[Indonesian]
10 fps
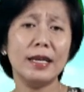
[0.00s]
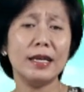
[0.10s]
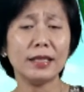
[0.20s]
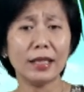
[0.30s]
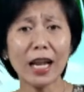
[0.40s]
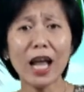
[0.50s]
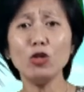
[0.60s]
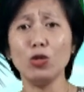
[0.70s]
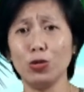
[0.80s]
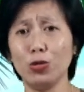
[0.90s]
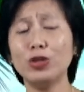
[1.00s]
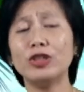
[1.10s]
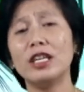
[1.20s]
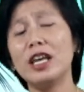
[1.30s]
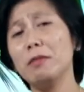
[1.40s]
Setelah
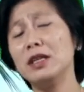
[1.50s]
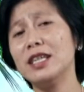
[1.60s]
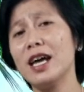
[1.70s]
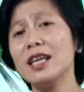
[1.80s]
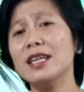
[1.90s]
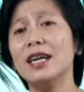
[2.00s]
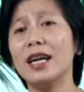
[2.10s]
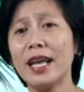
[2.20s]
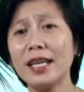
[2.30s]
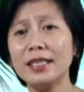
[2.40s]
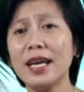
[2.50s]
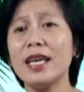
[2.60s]
lulus, ia mencari gereja